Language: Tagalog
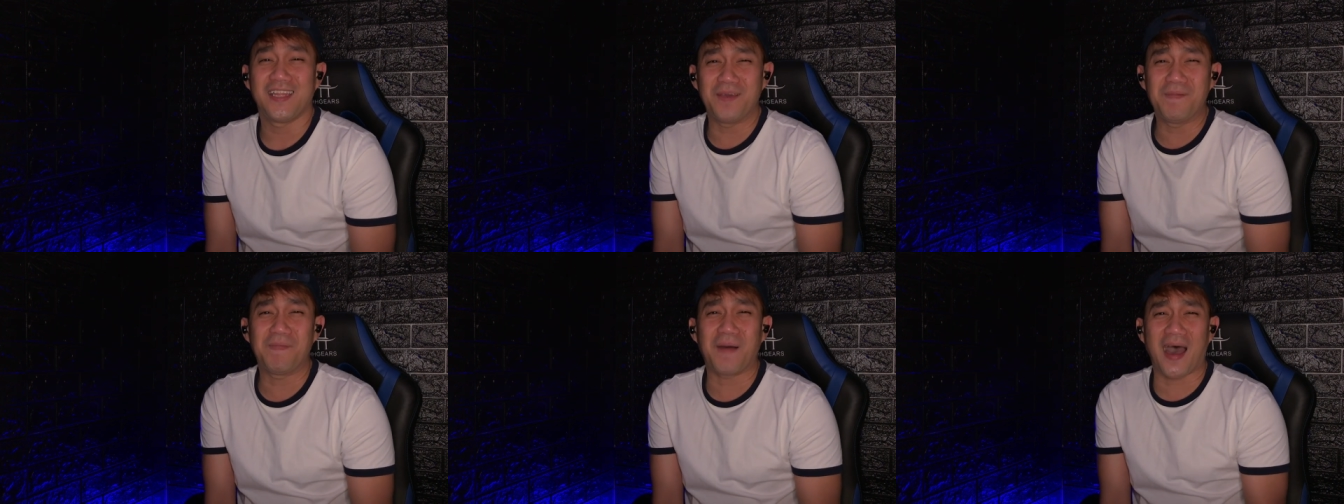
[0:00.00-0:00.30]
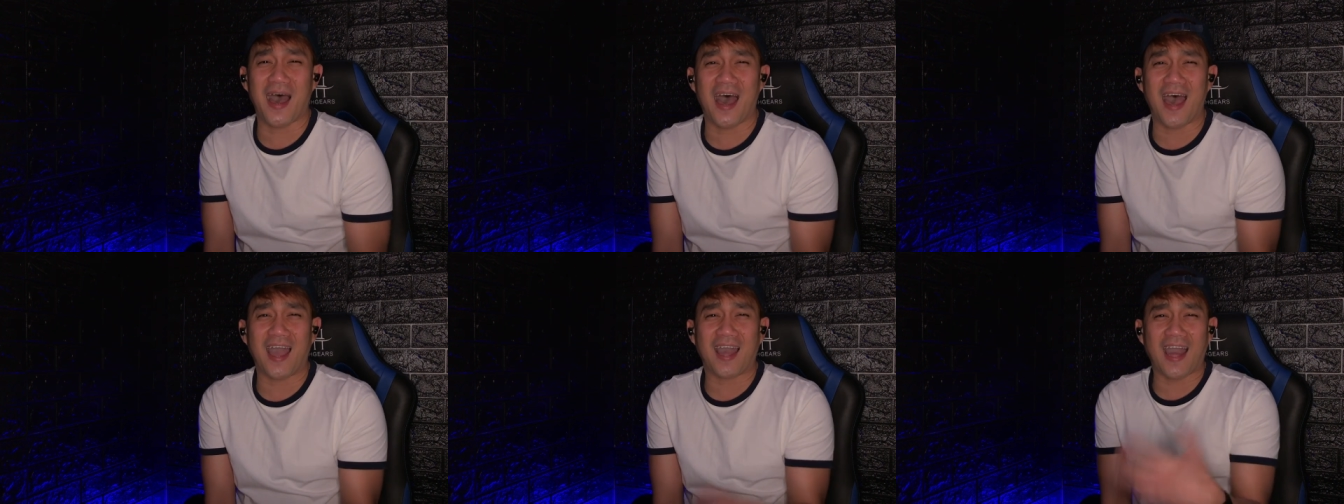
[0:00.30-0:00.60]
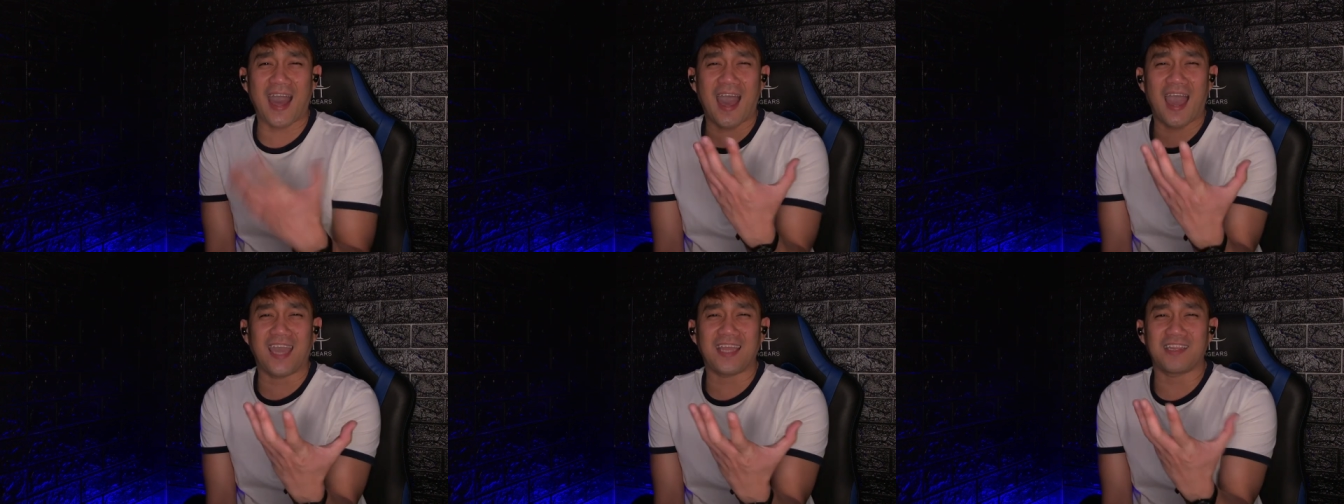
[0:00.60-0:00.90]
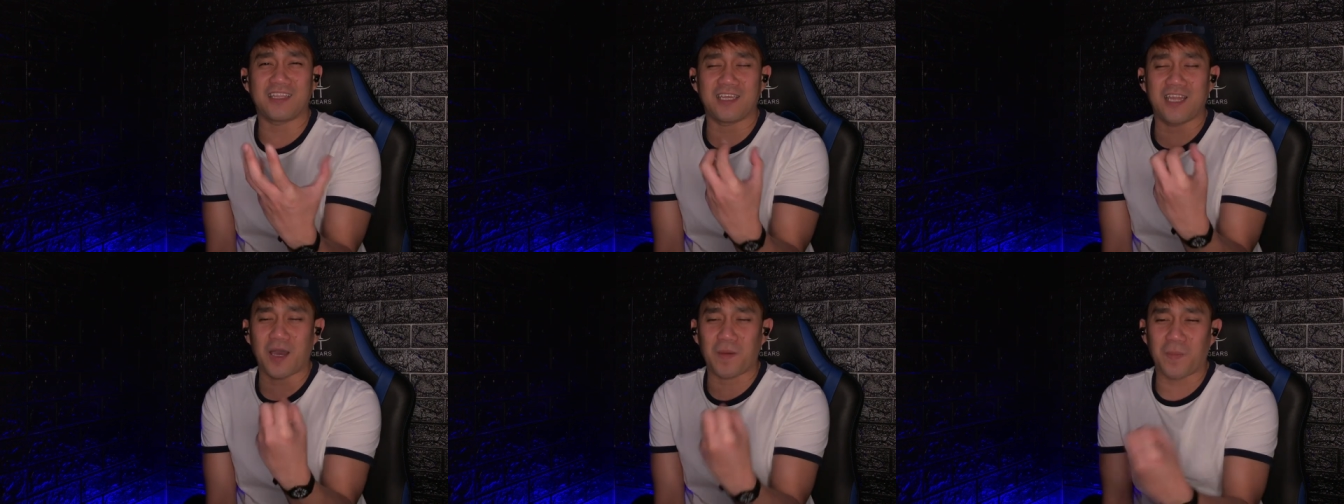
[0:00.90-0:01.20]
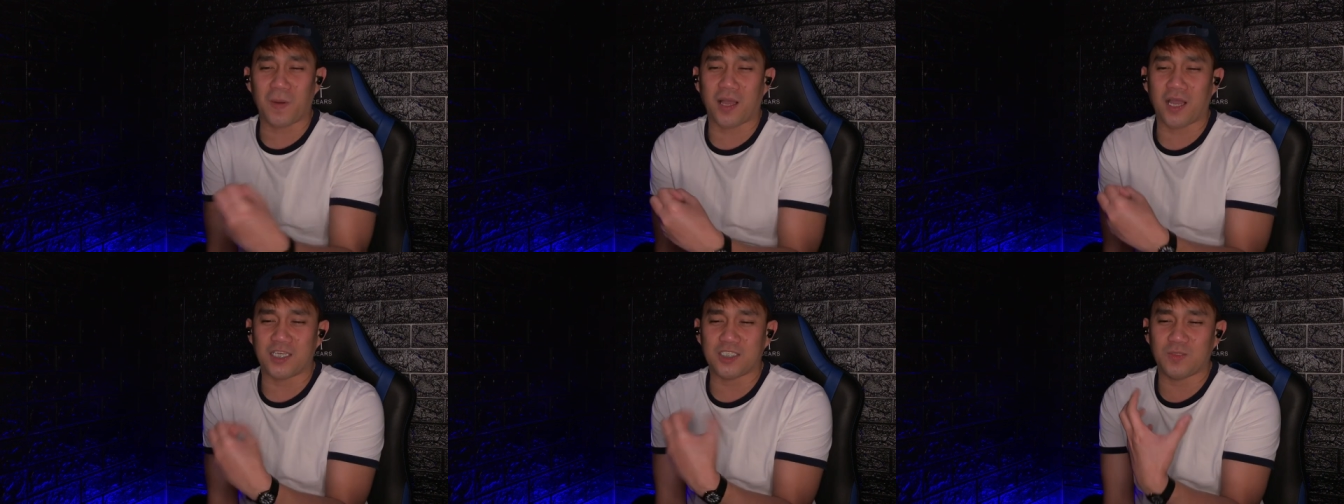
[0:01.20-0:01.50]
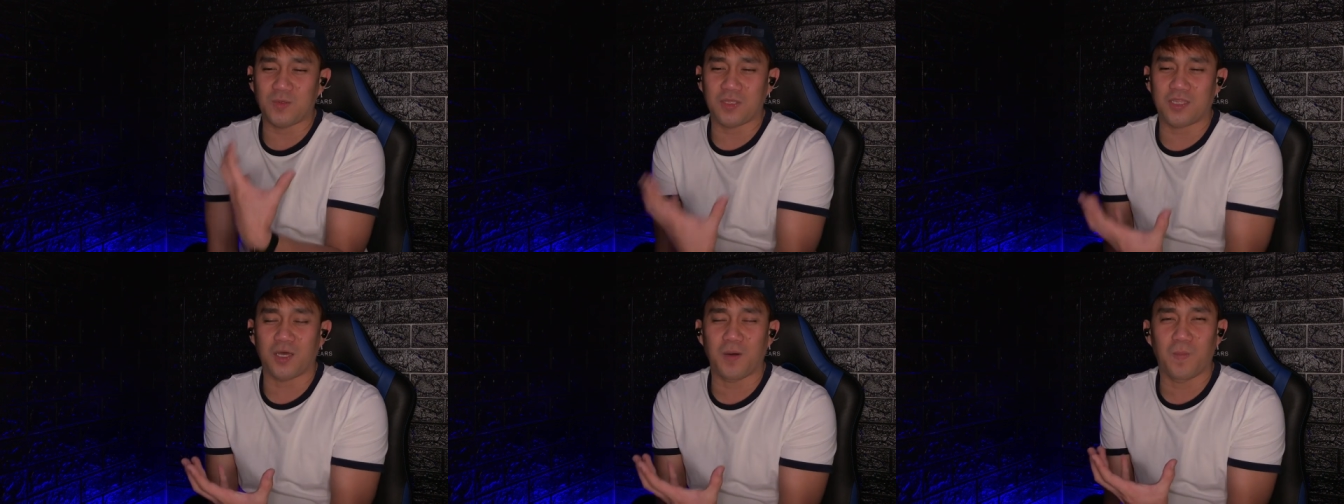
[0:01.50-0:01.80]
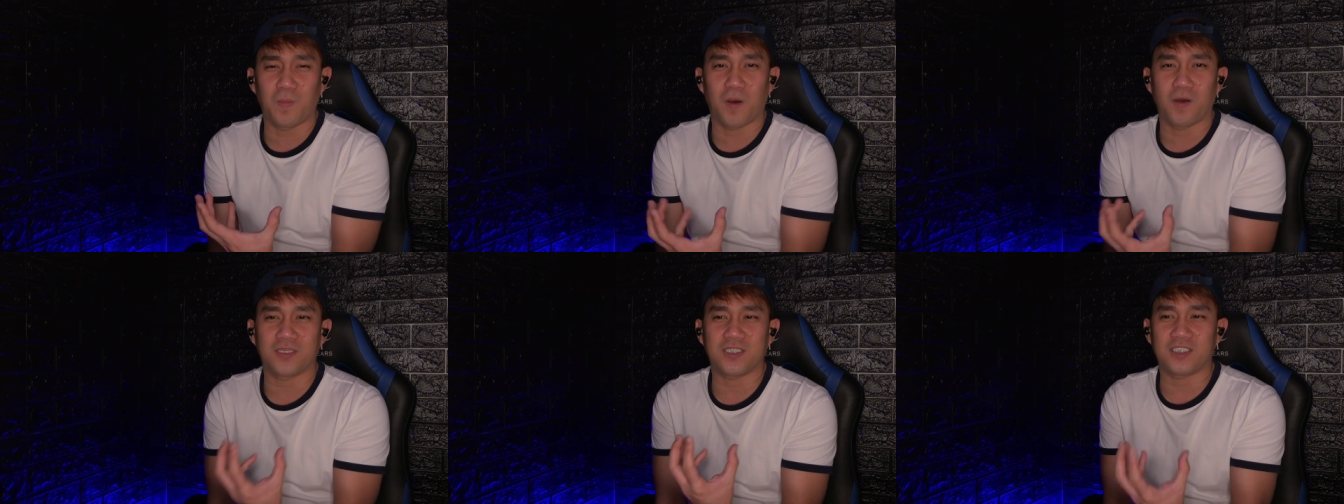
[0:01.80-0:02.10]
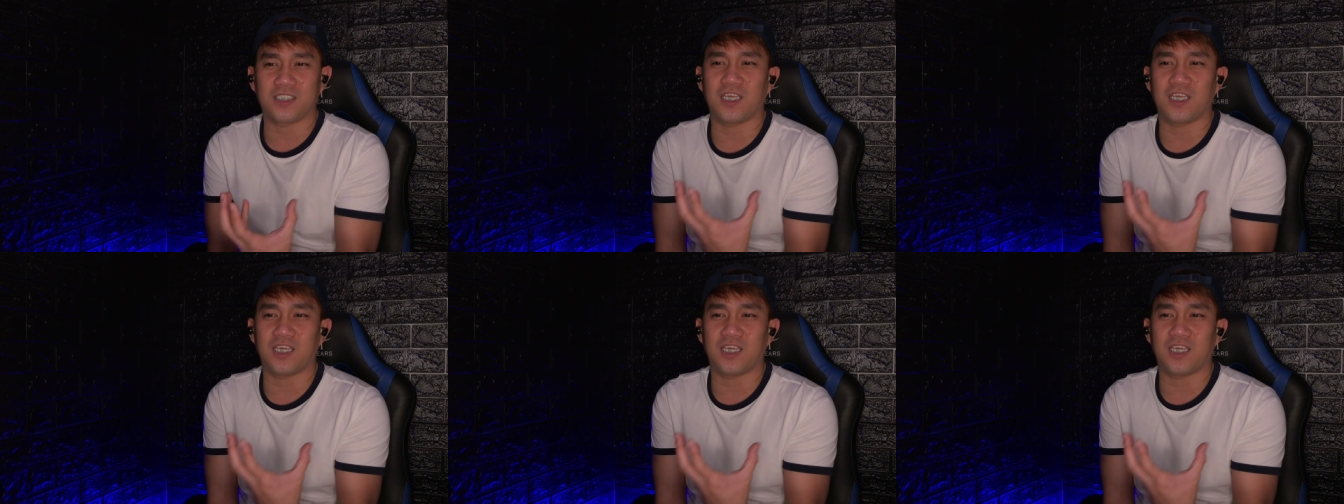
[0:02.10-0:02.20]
ba kahit na napaka-sweet ang boses